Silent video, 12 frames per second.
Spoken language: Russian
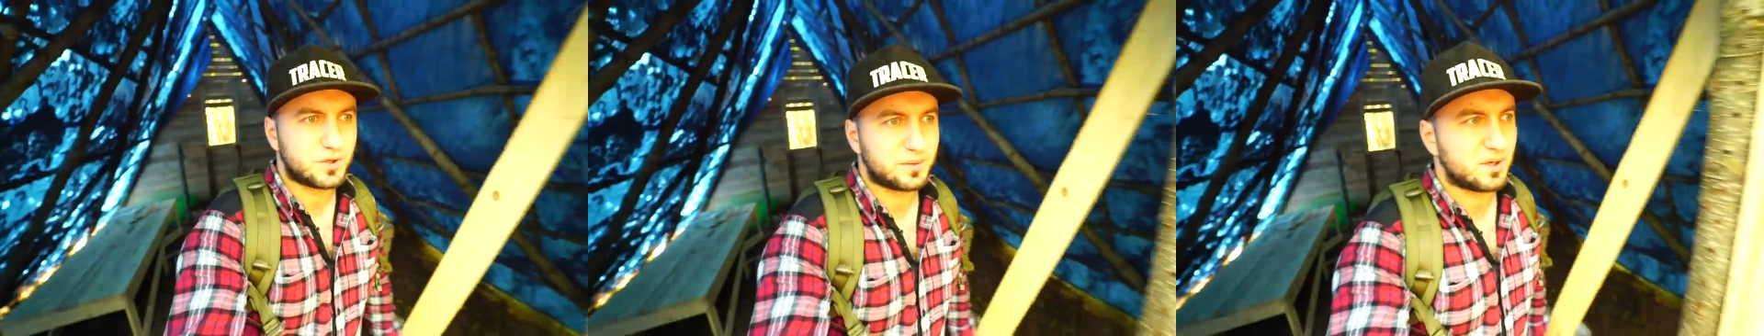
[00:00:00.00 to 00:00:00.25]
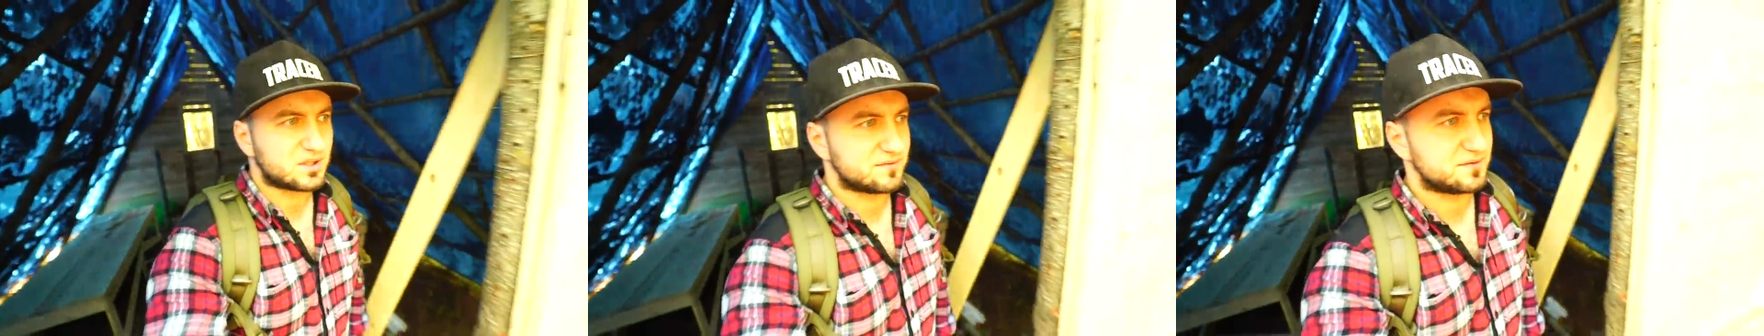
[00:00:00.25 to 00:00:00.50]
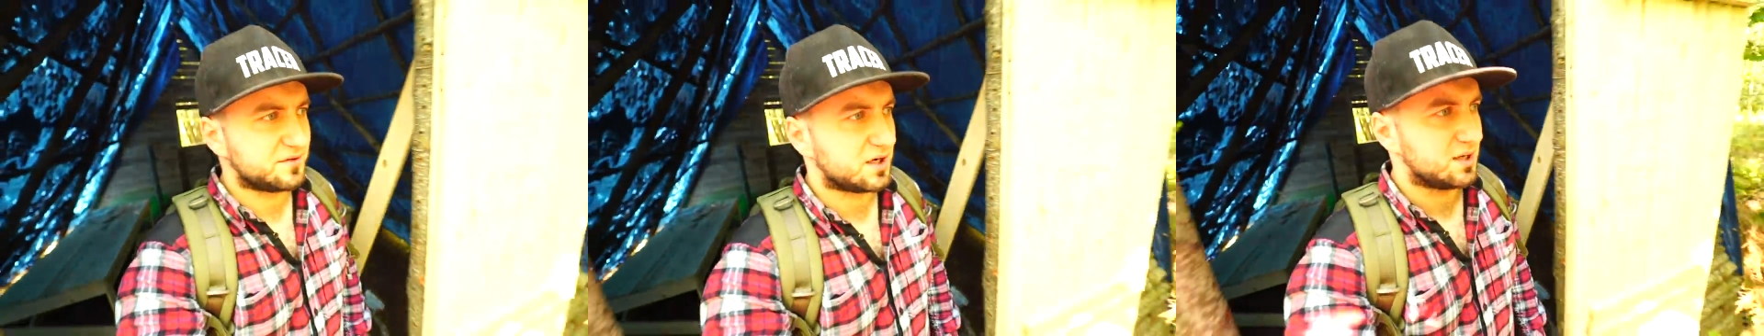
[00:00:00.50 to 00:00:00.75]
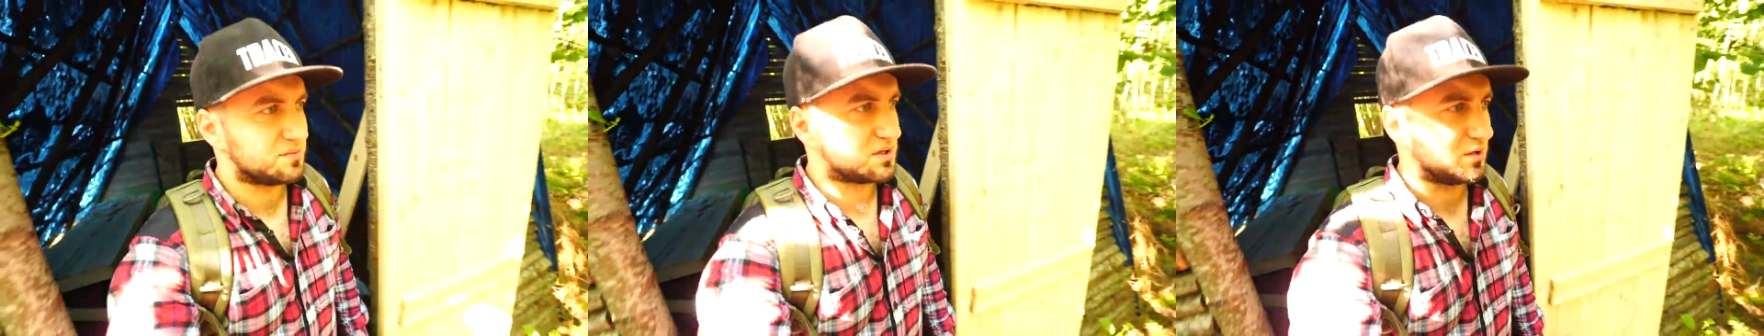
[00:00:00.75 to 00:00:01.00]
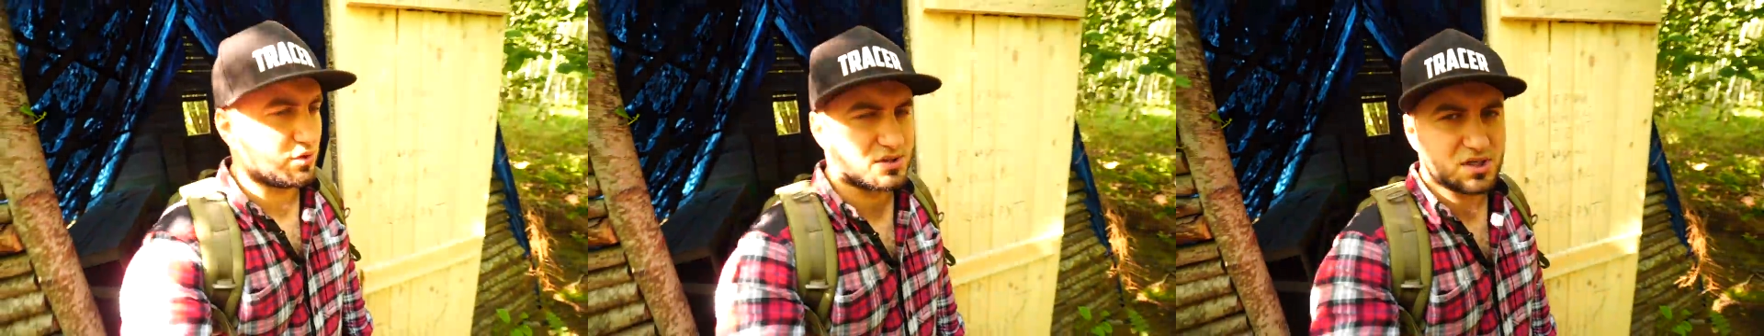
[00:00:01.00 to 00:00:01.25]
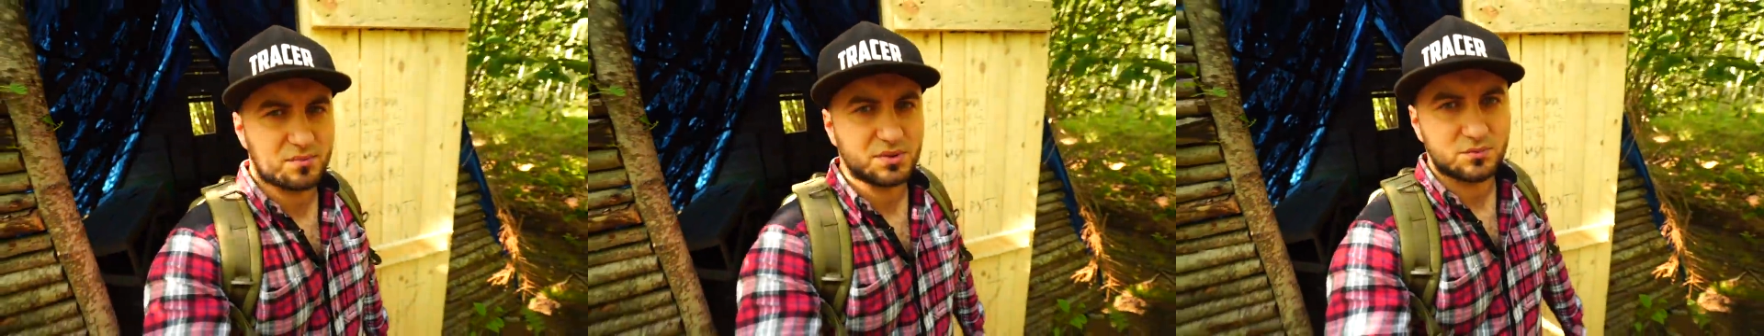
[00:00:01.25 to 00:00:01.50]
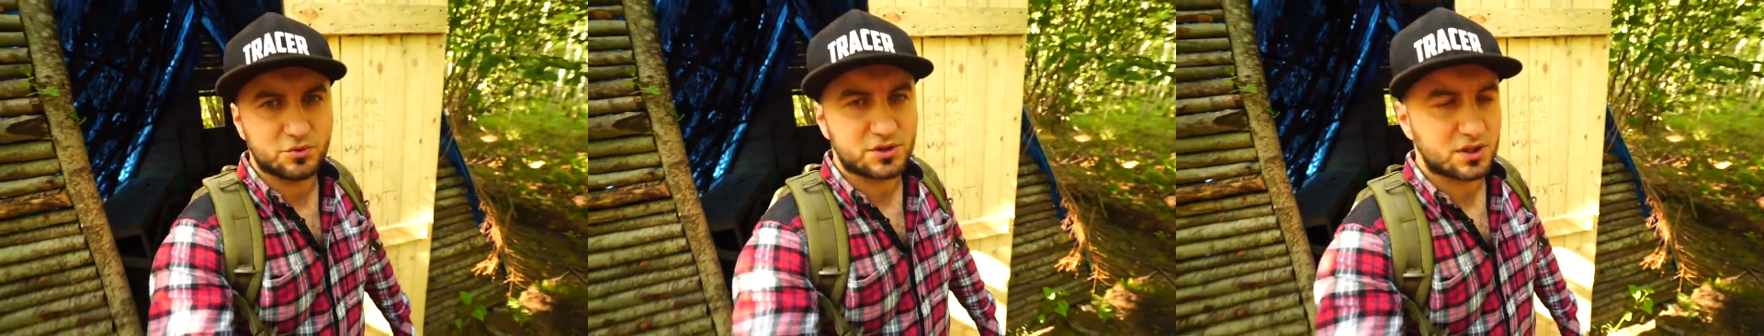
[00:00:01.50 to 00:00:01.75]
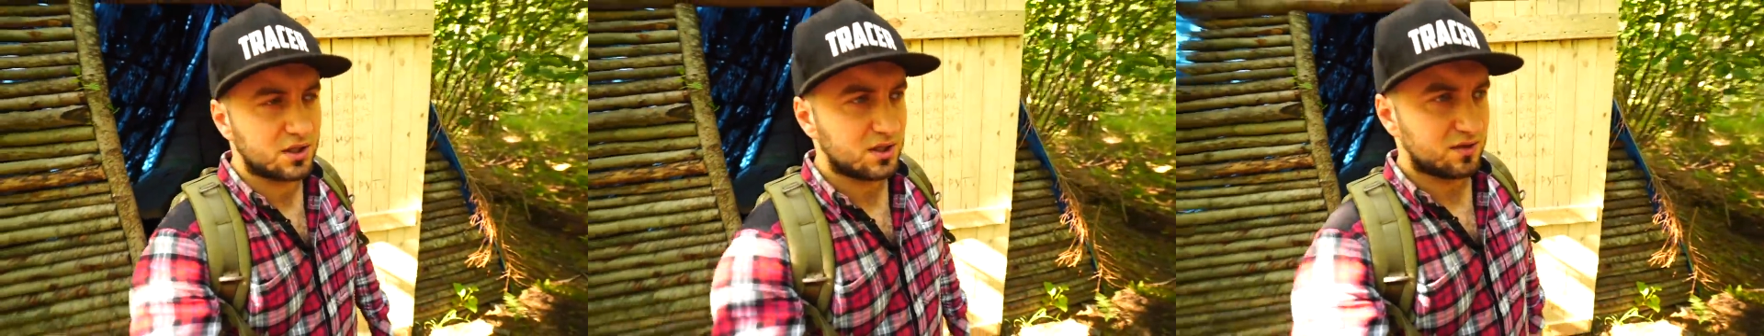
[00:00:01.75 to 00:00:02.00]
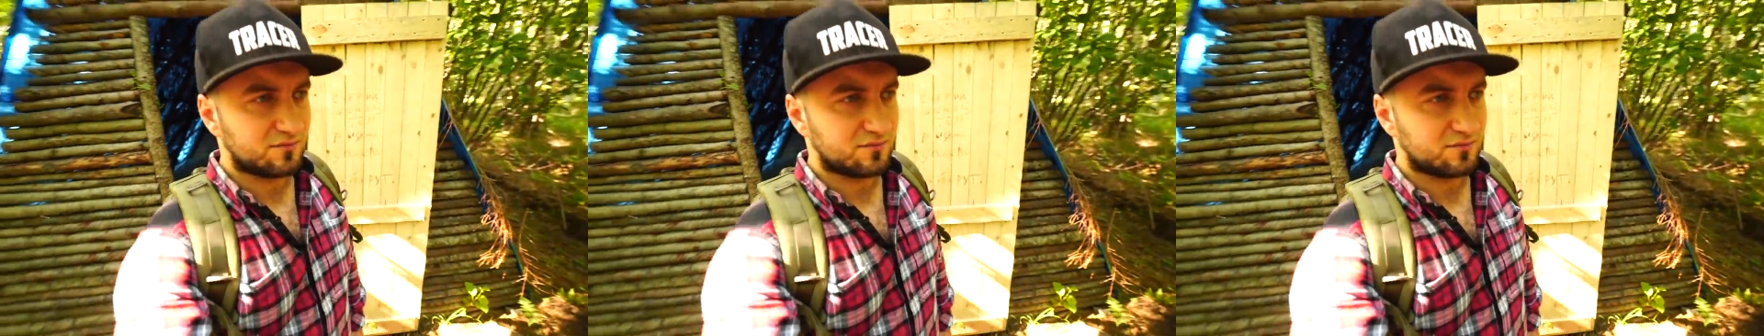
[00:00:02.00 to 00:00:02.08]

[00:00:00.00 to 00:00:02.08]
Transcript: Все, ребята, выдвигаемся на озеро, потому что